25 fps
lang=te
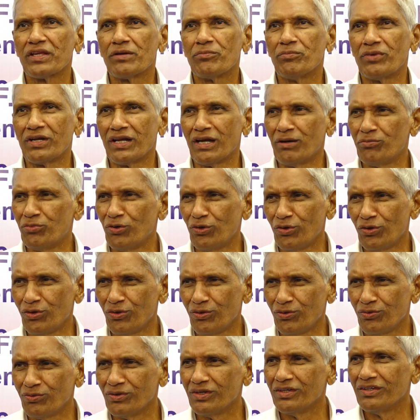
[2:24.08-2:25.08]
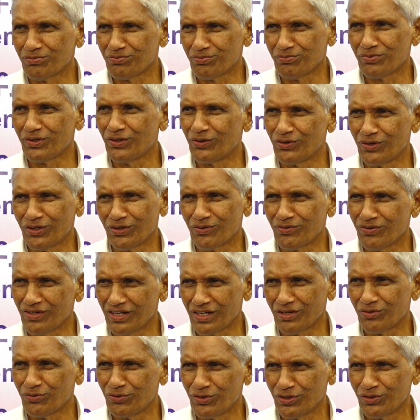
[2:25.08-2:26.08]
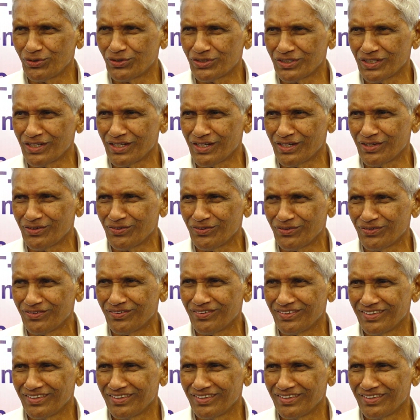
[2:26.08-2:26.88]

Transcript: మన అమూల్ ఫౌండర్ వాళ్ళు కూడా వచ్చినారు